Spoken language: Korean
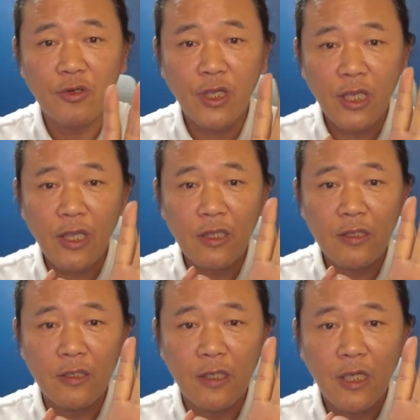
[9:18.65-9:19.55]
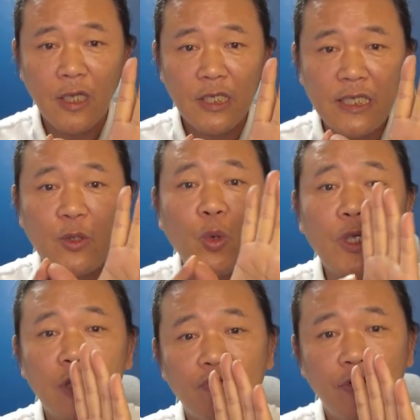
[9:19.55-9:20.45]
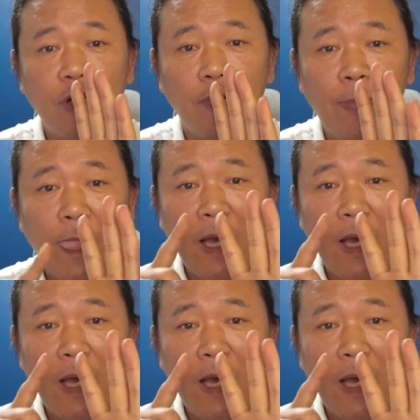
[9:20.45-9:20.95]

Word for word: 건데 하나는 이동이 있고요.